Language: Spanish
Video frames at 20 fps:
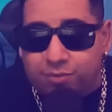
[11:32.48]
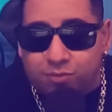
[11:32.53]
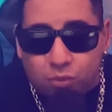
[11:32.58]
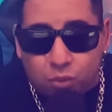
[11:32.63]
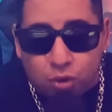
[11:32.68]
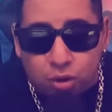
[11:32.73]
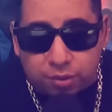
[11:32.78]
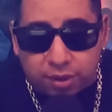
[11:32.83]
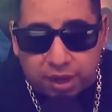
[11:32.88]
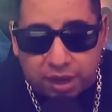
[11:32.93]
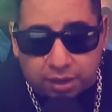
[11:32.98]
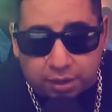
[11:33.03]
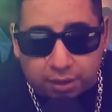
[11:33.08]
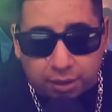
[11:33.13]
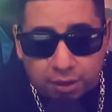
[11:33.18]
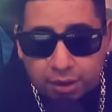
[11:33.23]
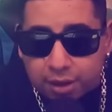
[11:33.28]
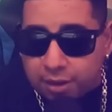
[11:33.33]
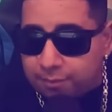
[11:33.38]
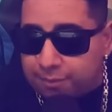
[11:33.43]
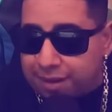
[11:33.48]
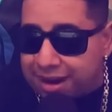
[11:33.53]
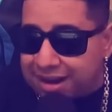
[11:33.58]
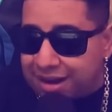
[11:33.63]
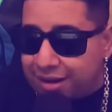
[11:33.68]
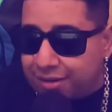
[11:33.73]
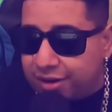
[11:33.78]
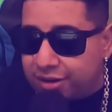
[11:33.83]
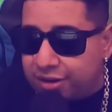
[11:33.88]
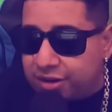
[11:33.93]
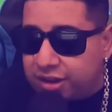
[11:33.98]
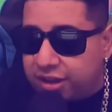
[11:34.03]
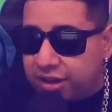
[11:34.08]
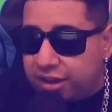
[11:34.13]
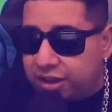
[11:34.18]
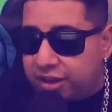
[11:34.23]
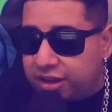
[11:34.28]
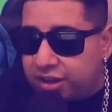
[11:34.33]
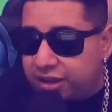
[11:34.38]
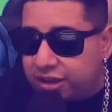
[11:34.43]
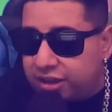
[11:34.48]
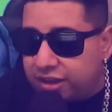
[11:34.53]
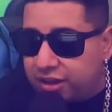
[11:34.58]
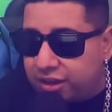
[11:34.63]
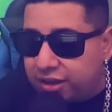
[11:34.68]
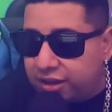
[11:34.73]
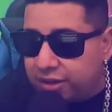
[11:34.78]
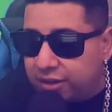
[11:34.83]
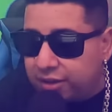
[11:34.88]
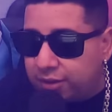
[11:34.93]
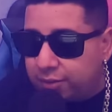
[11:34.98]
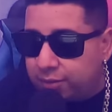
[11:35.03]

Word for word: muy bien. Bailaban eh, eh,